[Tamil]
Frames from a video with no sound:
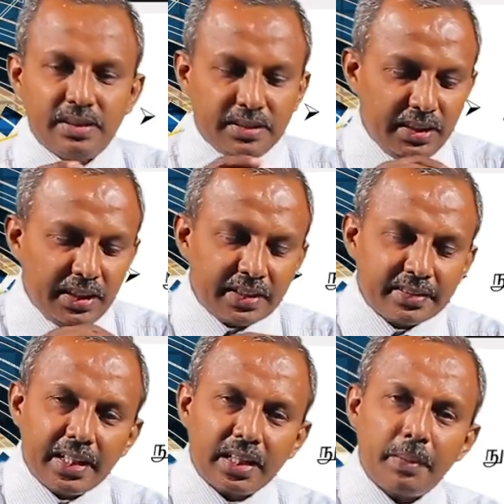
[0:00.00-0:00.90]
நீர்
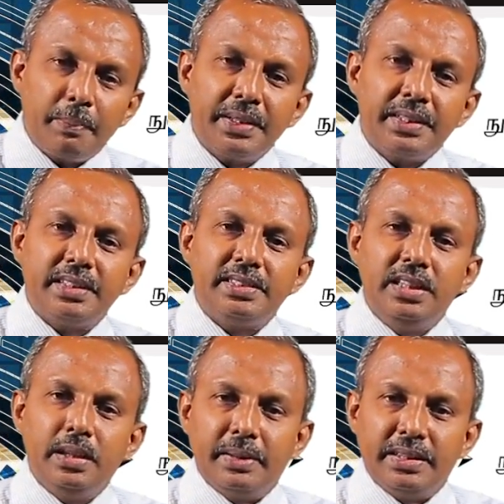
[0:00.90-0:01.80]
சேர்க்கப்பட்ட
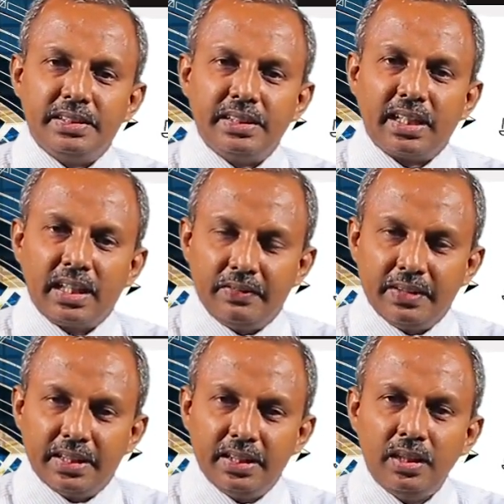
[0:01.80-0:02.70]
சீமெந்து
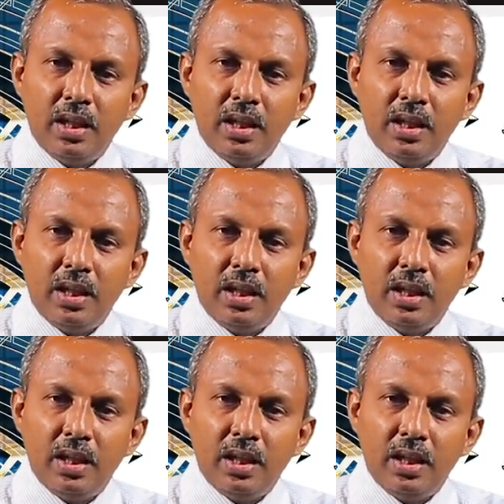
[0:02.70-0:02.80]
கலவையை